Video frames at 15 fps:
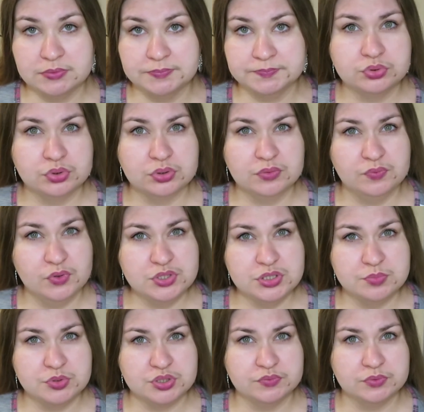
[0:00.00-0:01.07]

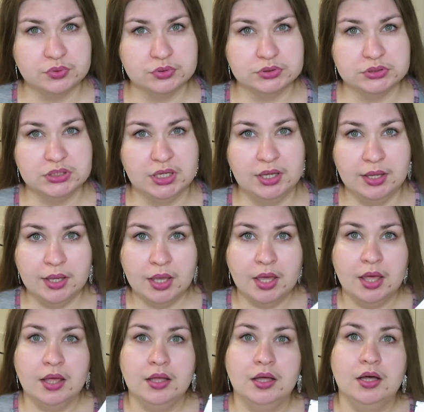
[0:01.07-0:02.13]
48 же вроде, да?
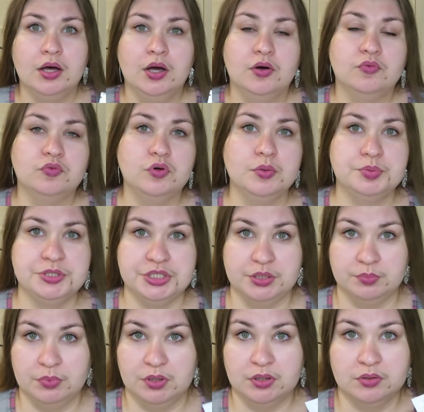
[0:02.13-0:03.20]
В общем,